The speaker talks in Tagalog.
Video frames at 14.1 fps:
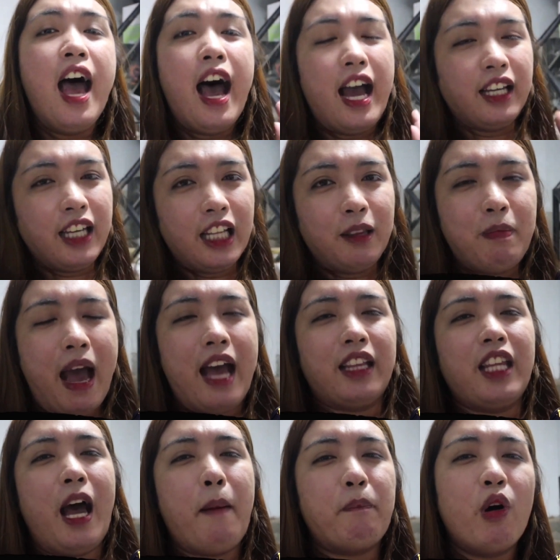Hanggat
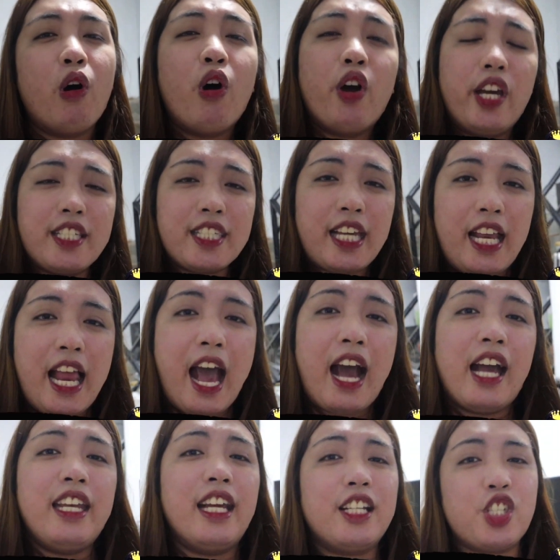bata po is
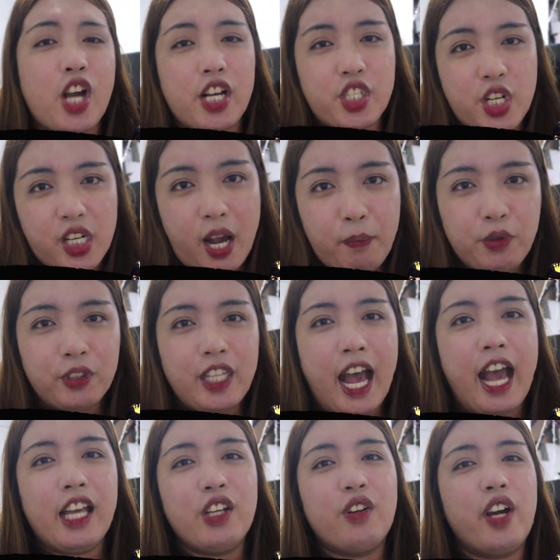kailangan nagtsatsaga po
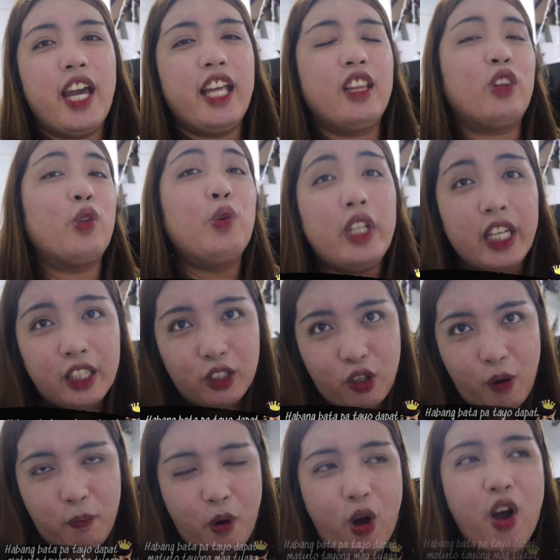tayo and tulad
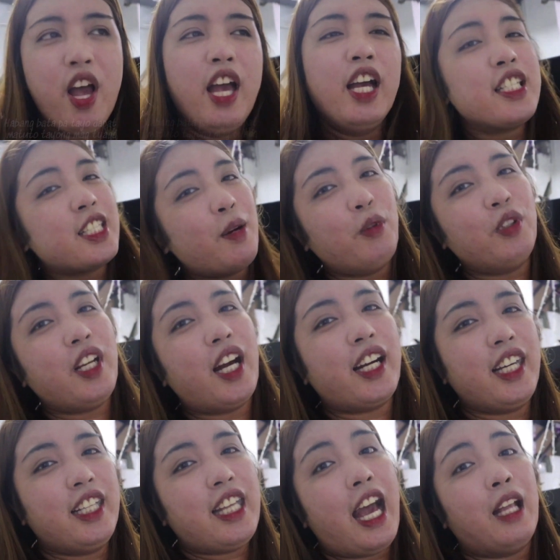ko po sa murang
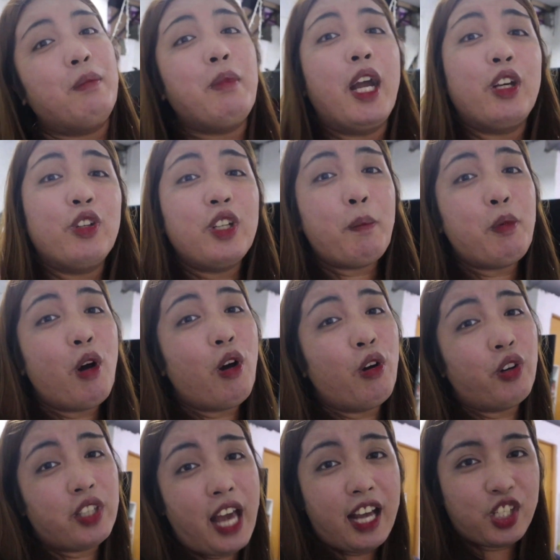edad, meron na po
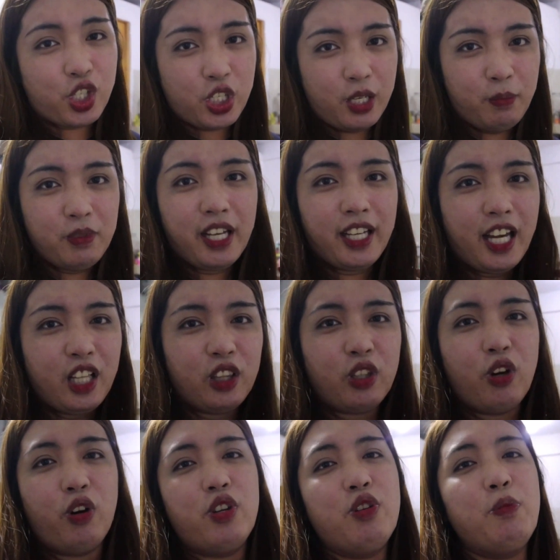akong na-achieve na
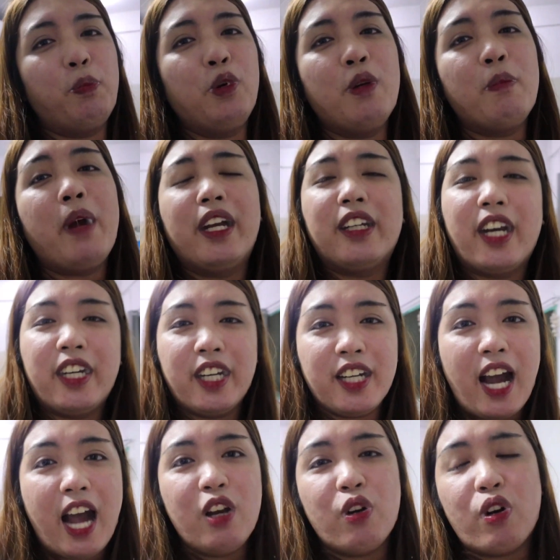ganito. Yun po yung
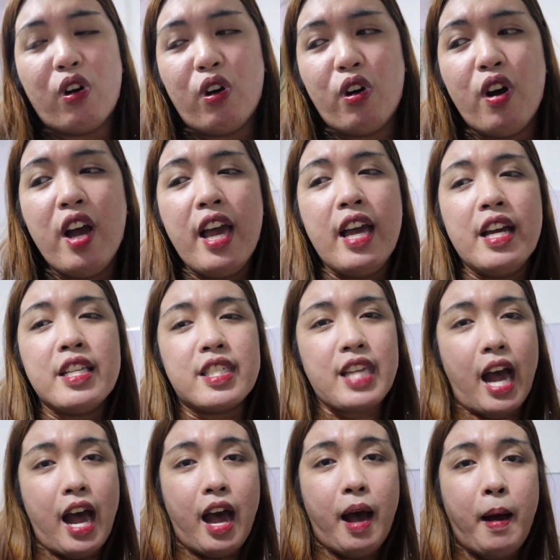mairaregalo ko
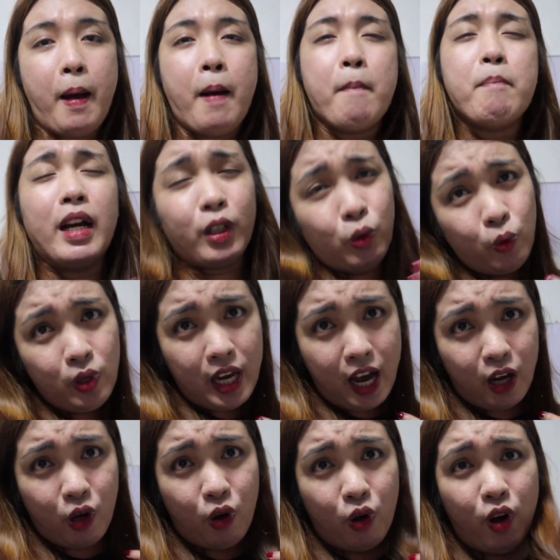sa
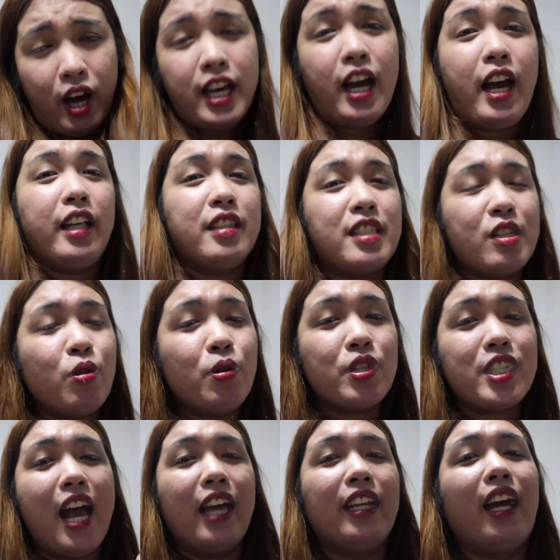magulang ko. Ayan, so
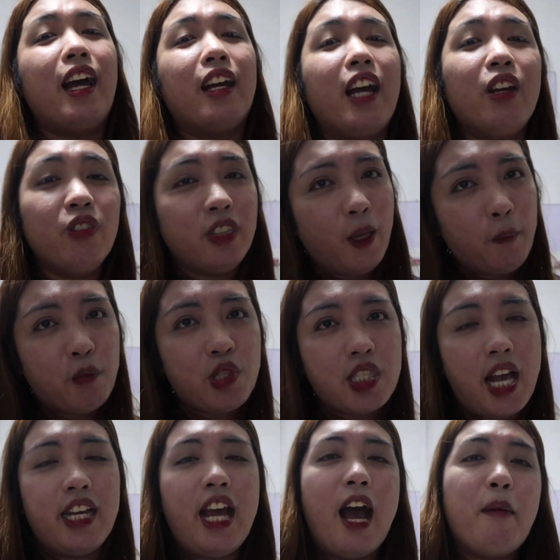sana ganun din po
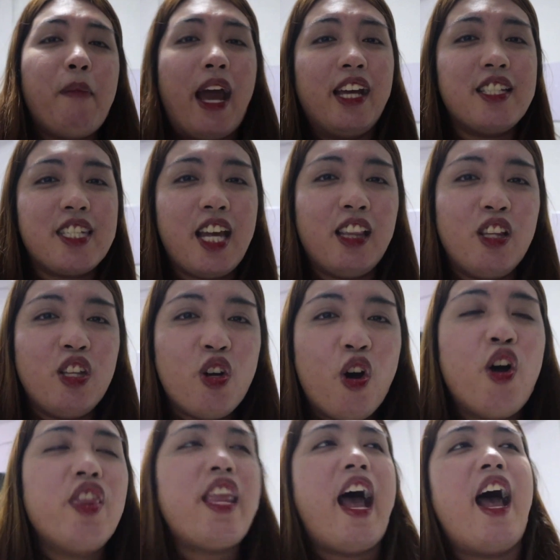sana ang mindset
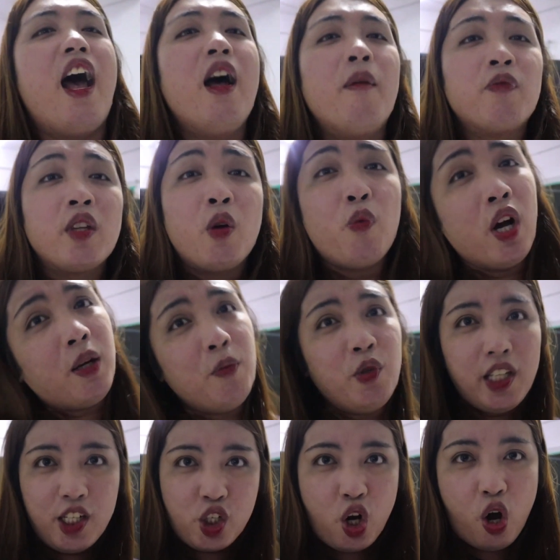nyo na wag
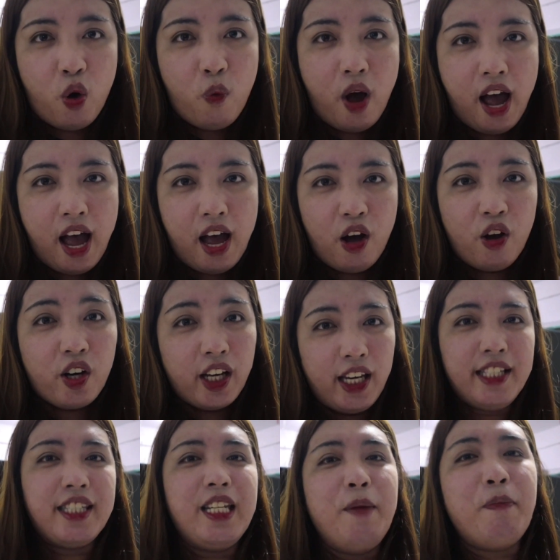muna jowa,
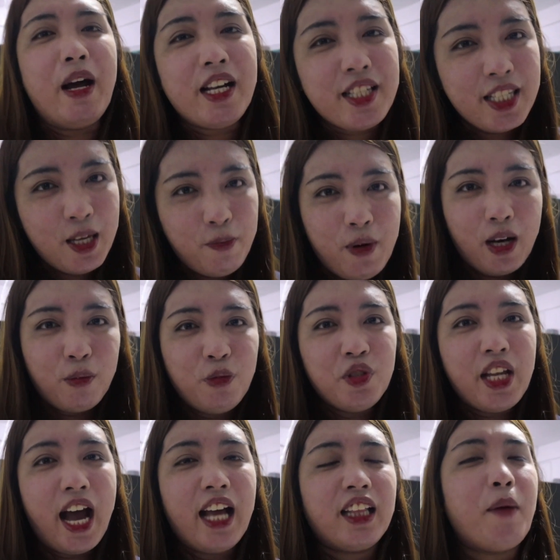okay? Sipag-sipag
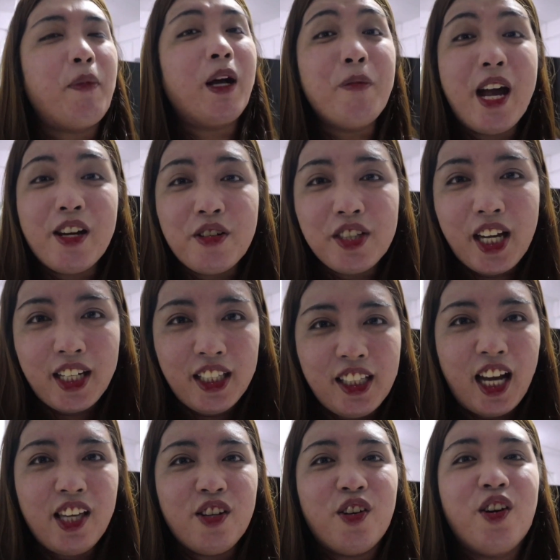muna. At kapag meron na rin
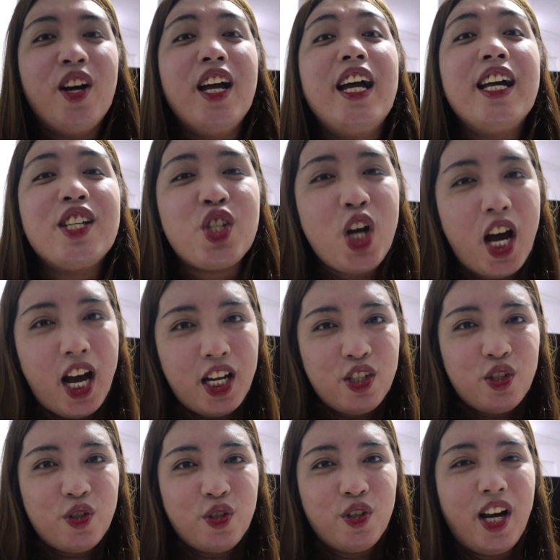kayo, tsaka
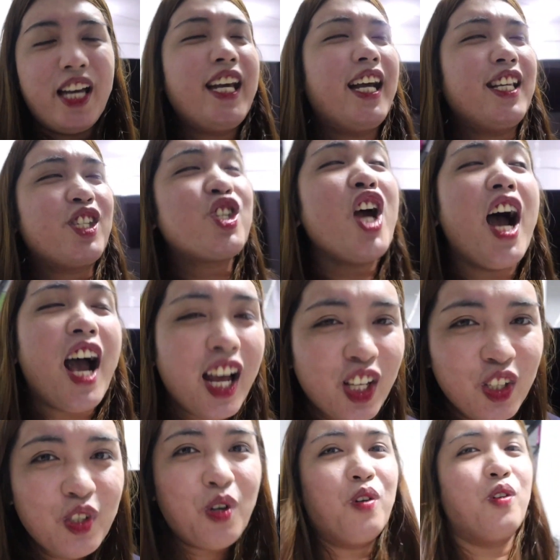nyo. Ayan, tsaka
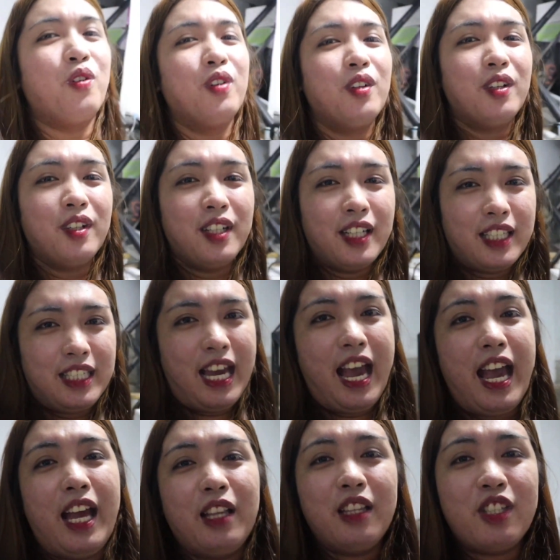nyo.
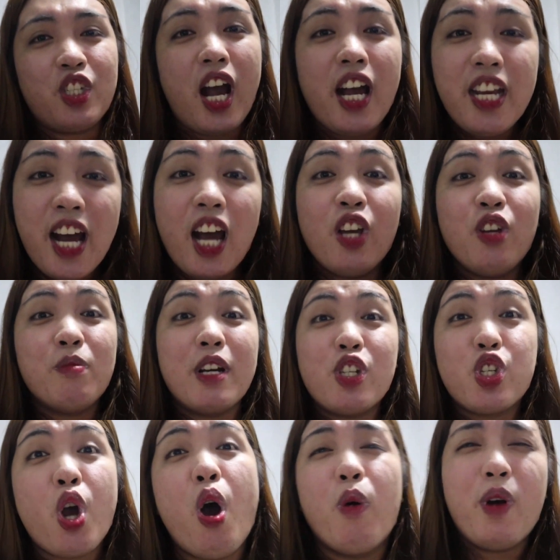Yan. Tsaka na kayong
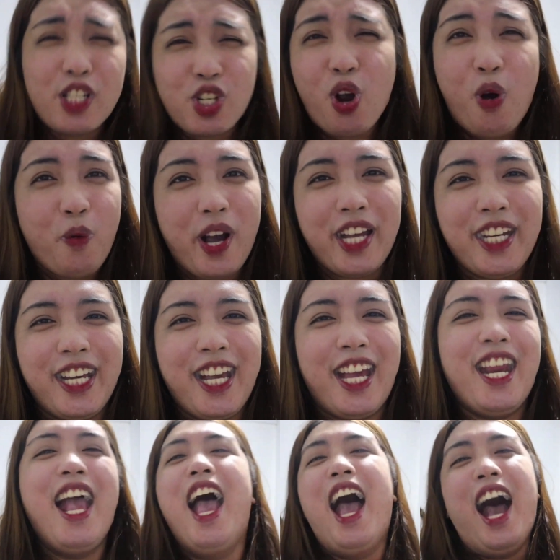mag-jowa-jowa na yan.
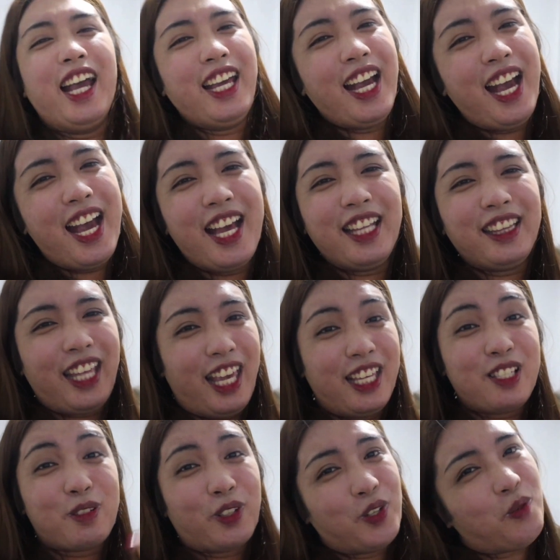Ayan,
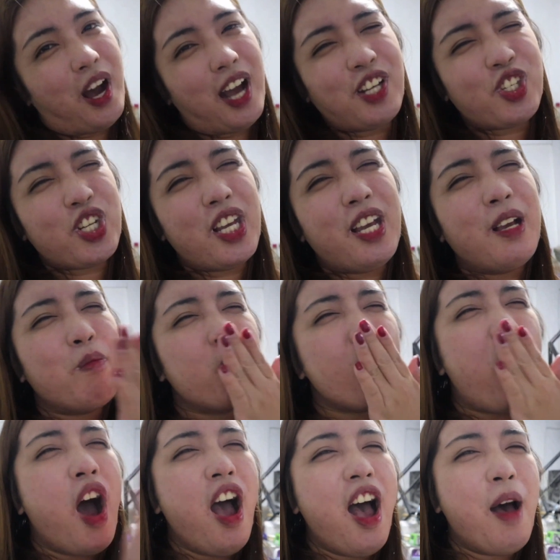thanks for watching.
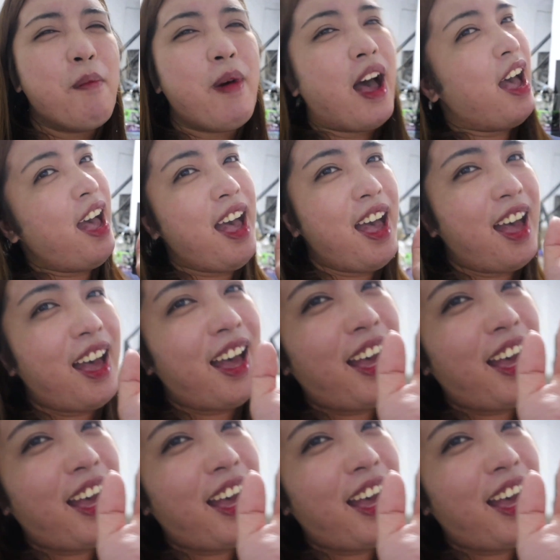Mwah, bye!